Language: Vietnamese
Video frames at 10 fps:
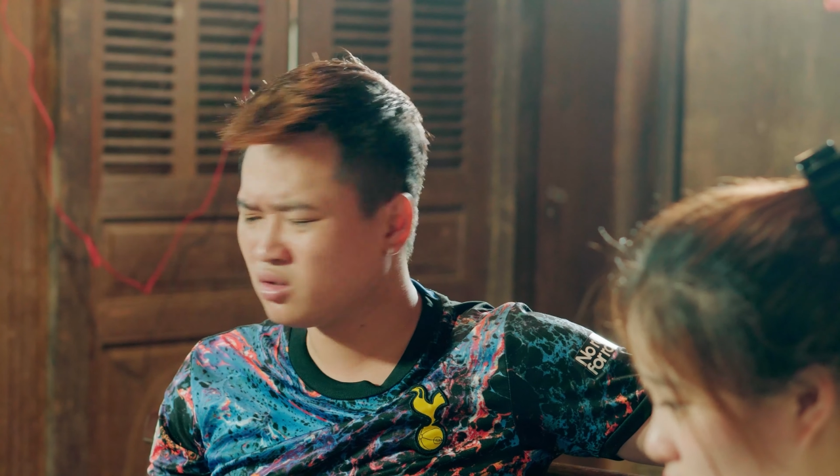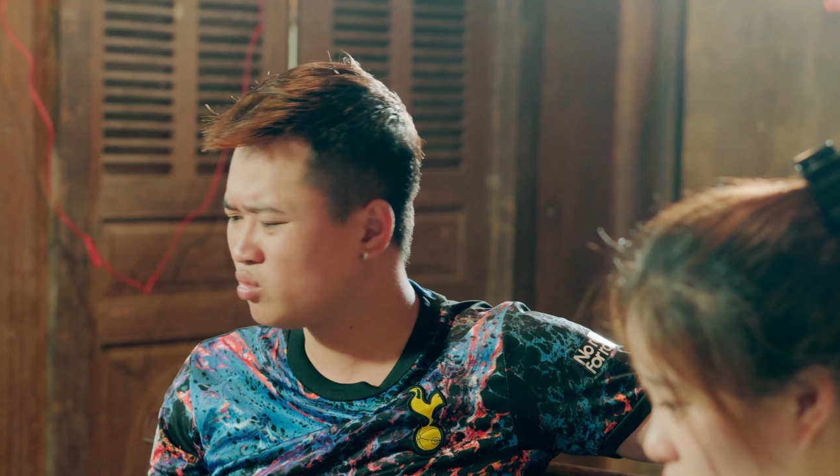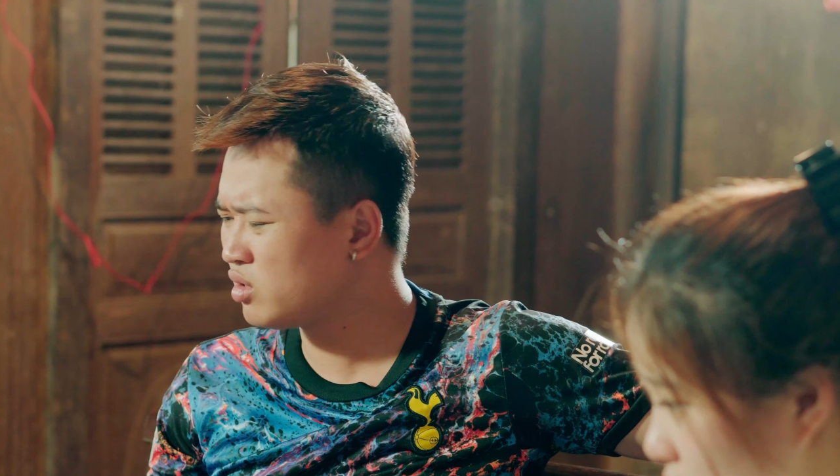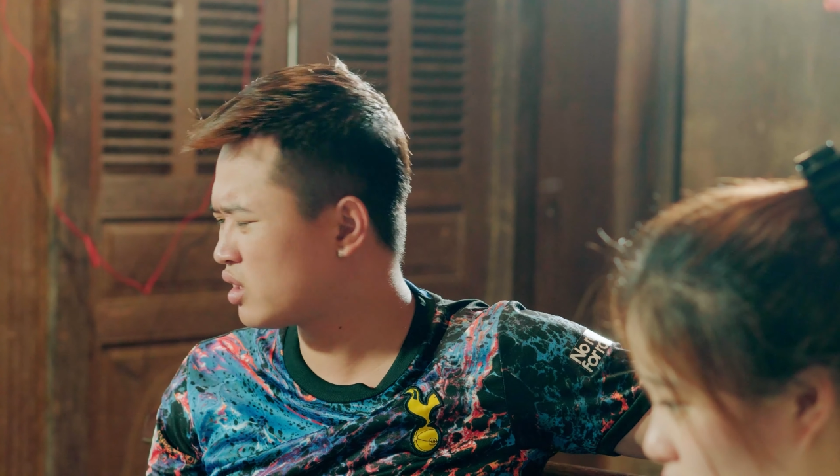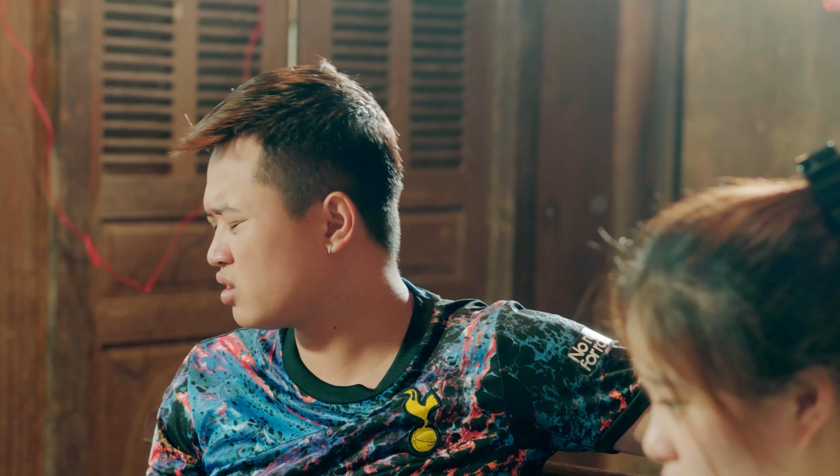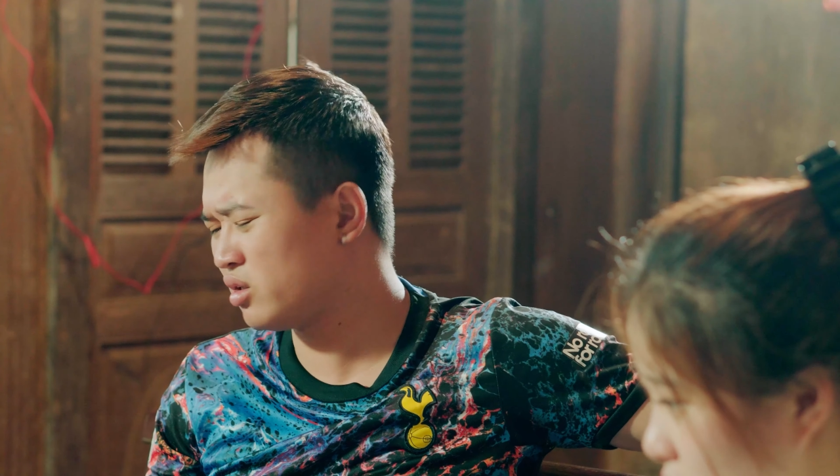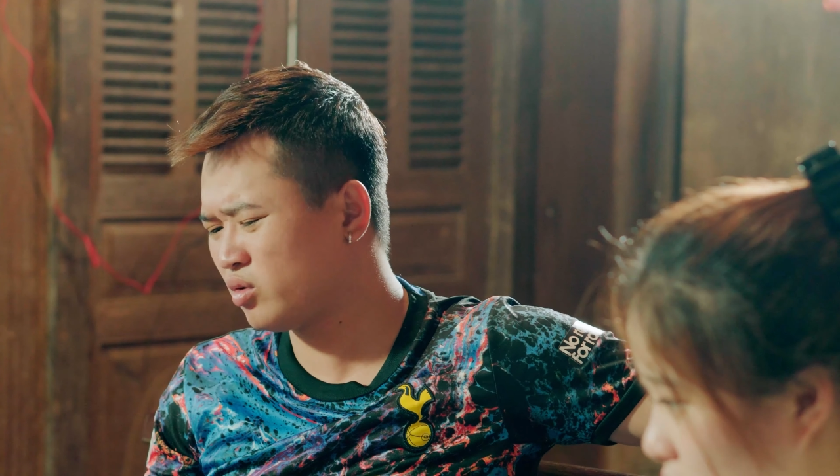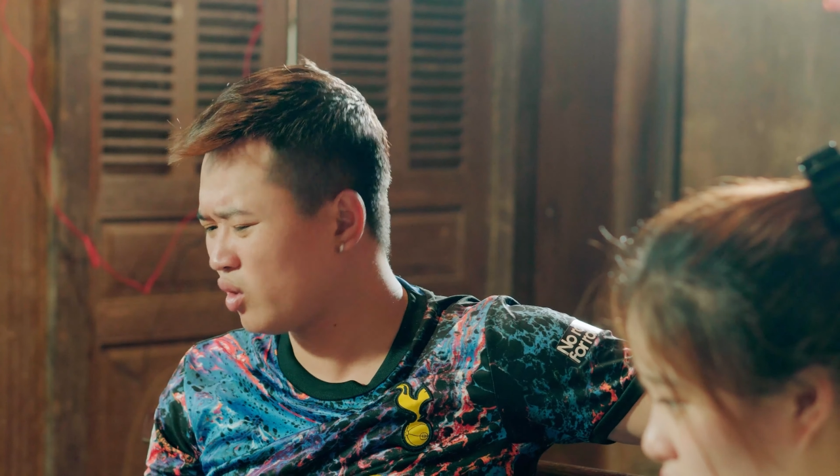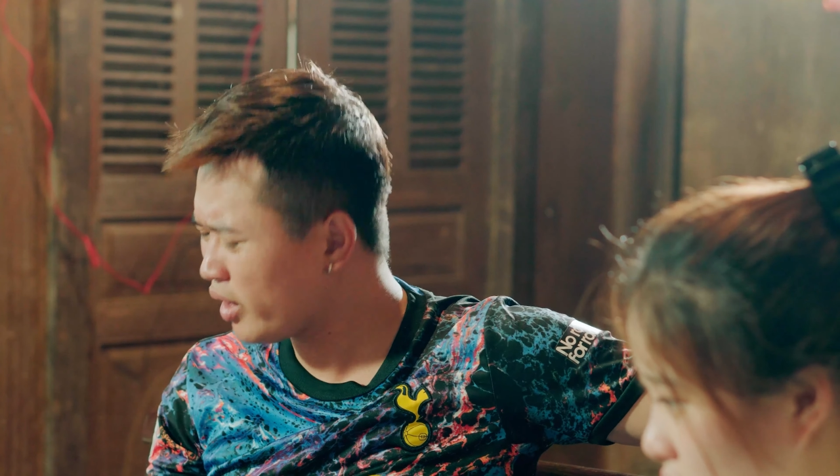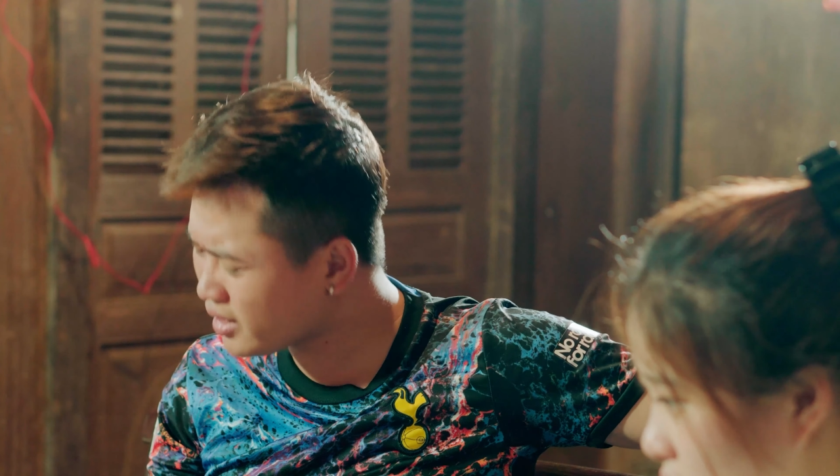mà thật sự là
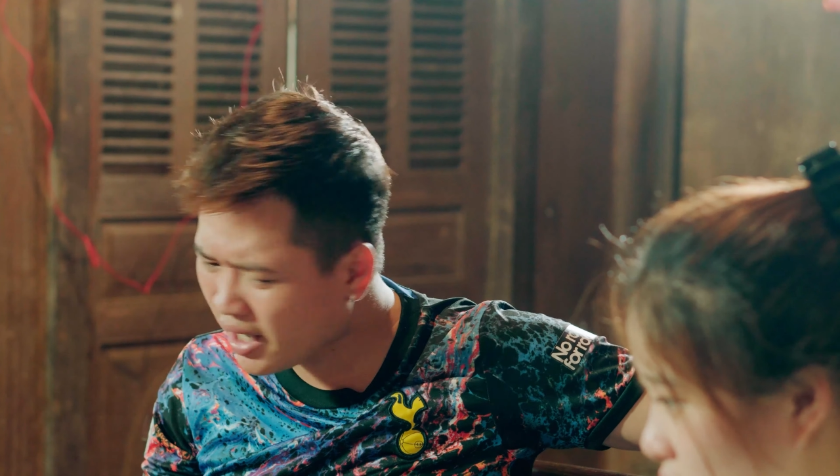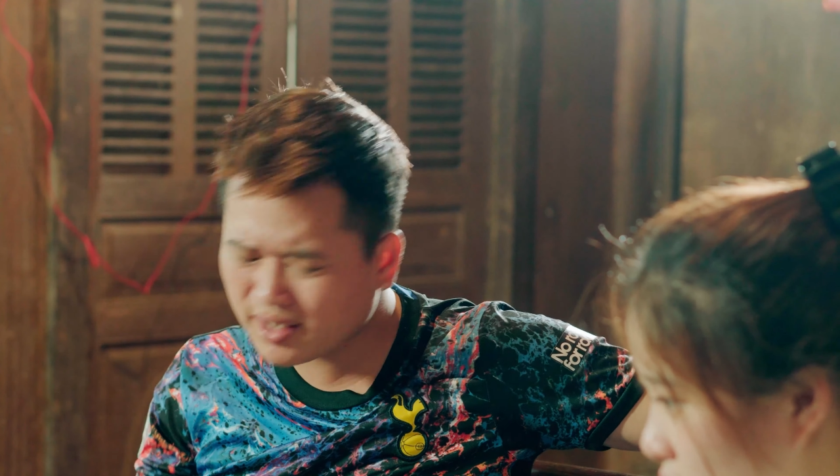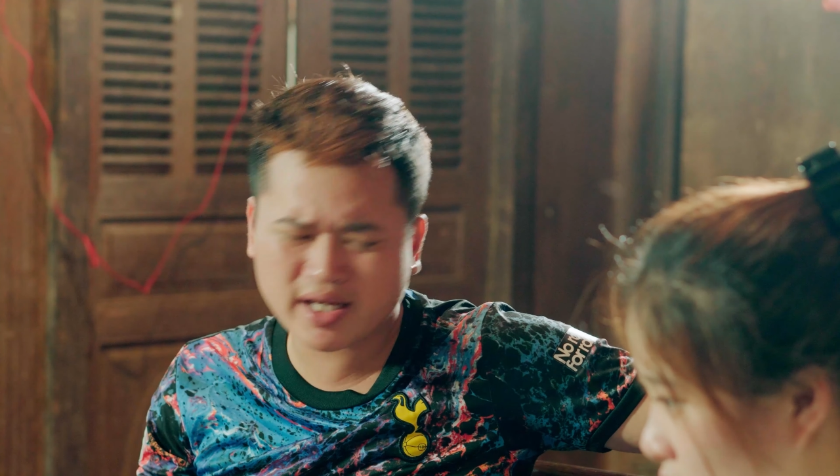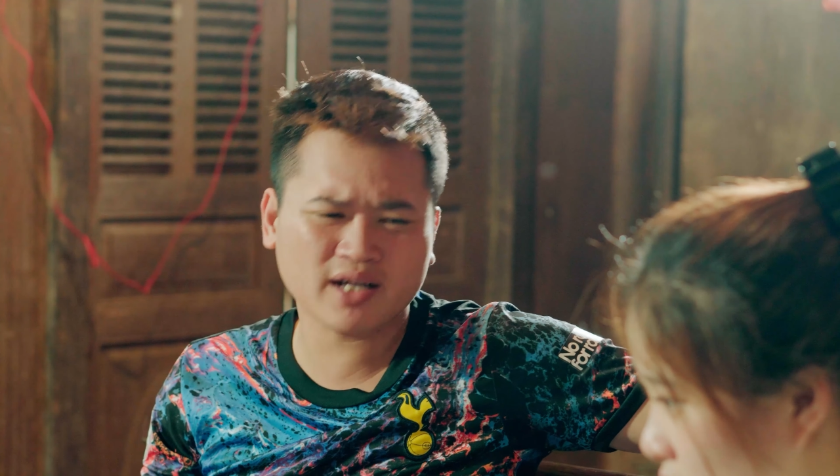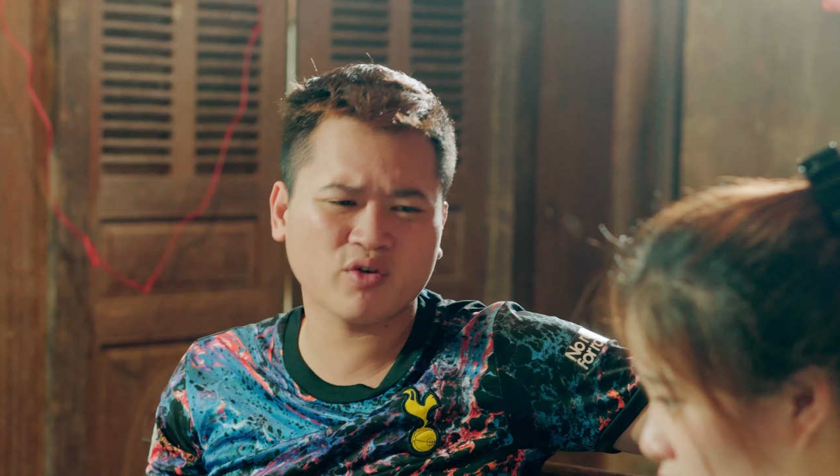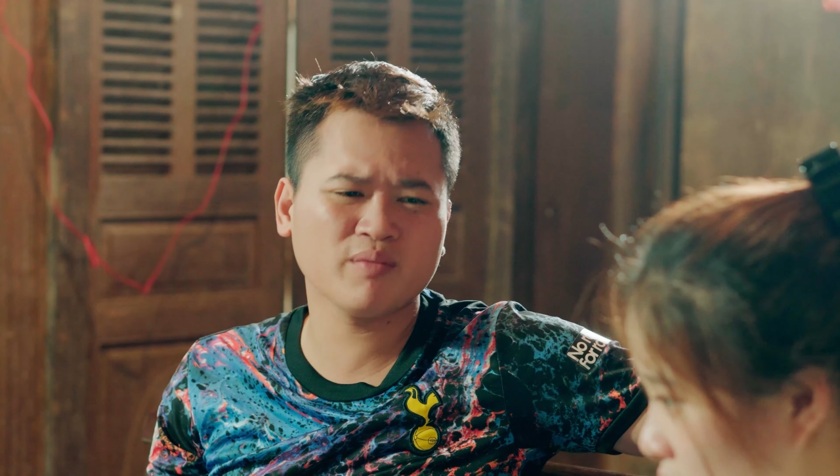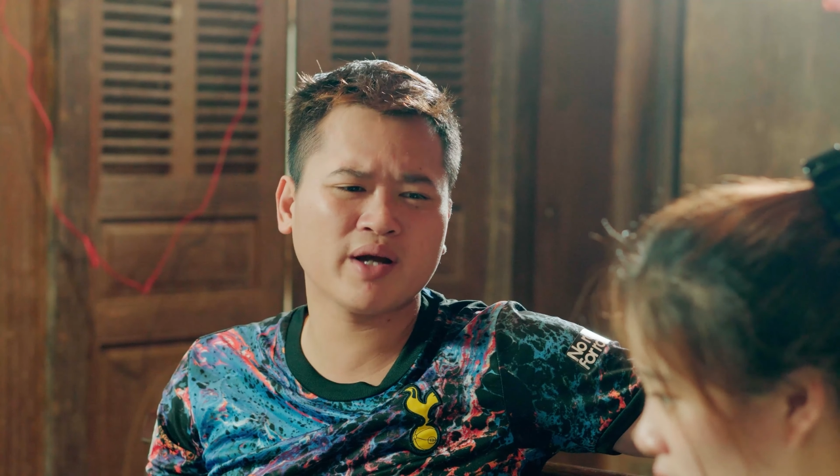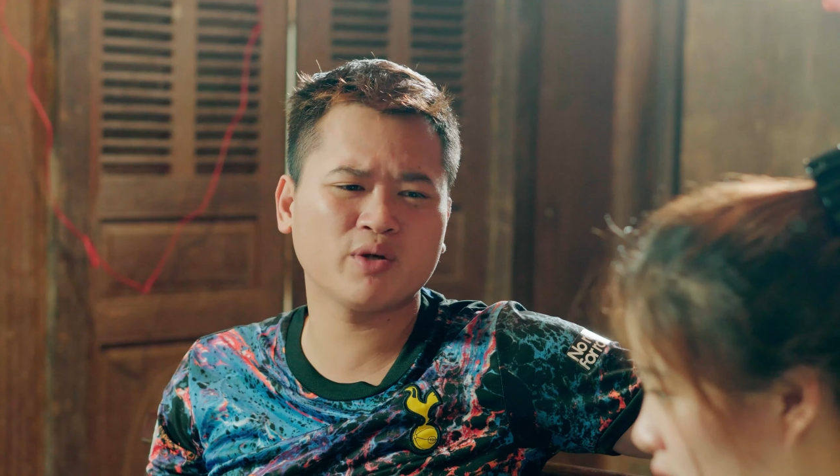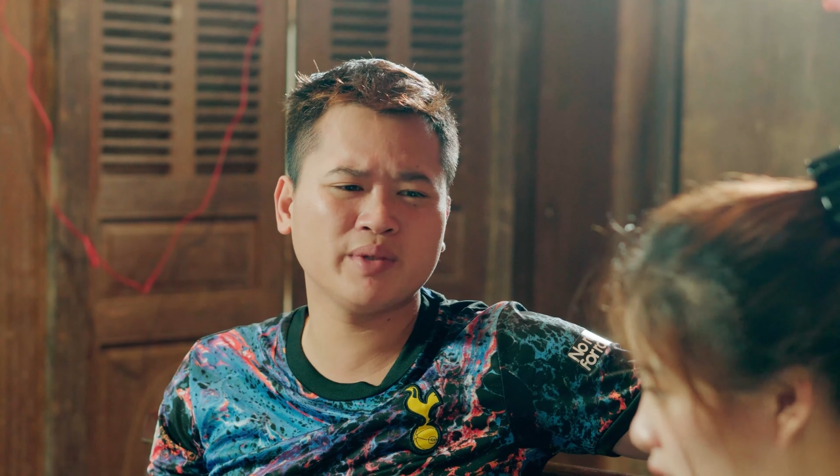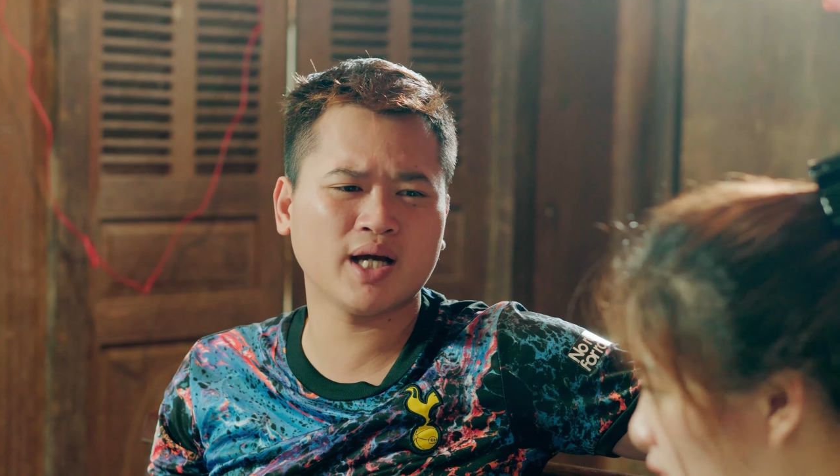tao có hết hết cách nói với
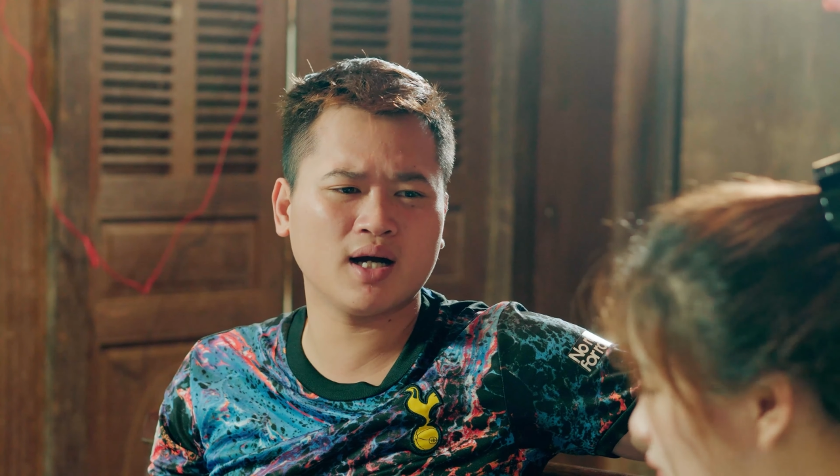mày rồi mi